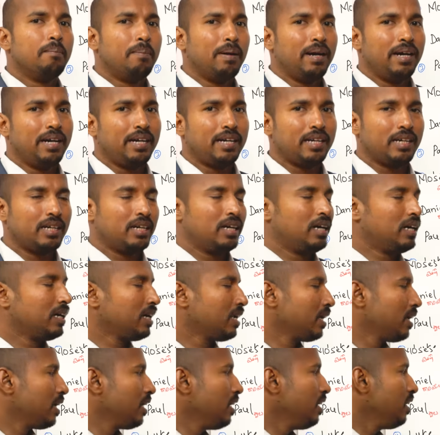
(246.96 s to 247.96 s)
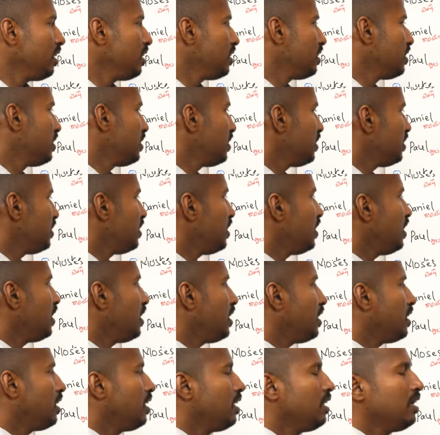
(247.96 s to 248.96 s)
బయట అంటే
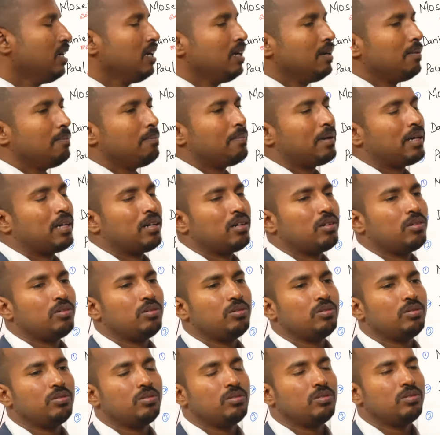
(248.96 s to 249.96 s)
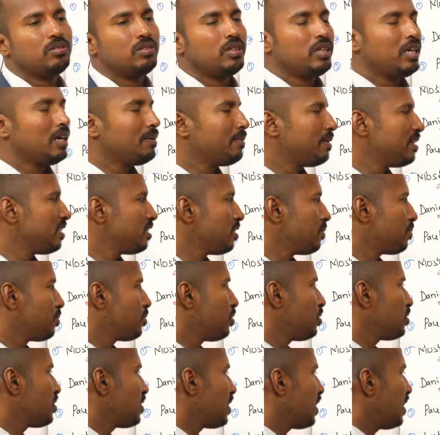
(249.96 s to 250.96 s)
దీన్ని మనకు ఏమని
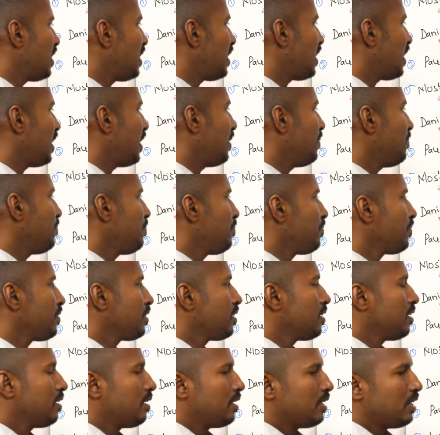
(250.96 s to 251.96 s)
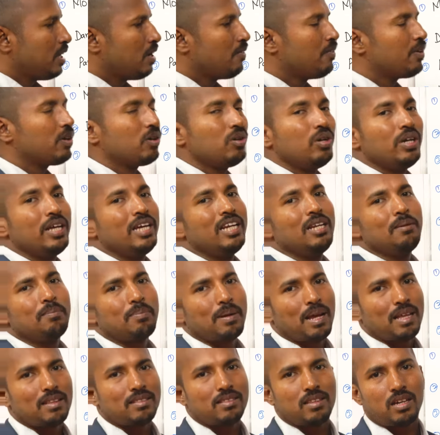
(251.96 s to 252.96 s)
చెప్పుకోవచ్చు అని అంటే ఎవరు లేని
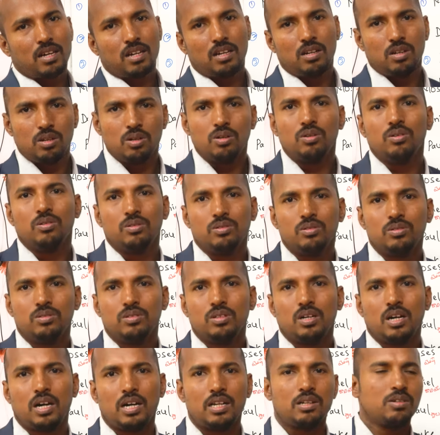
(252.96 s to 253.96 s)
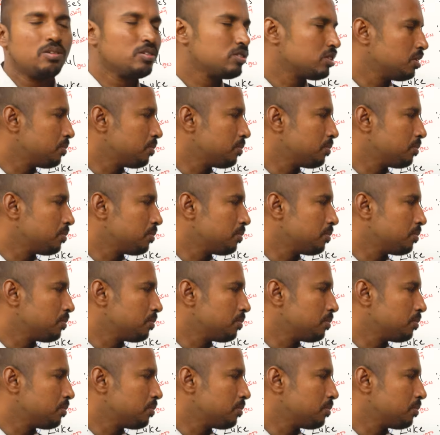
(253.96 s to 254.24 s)
ప్రాంతాల్లో అని కూడా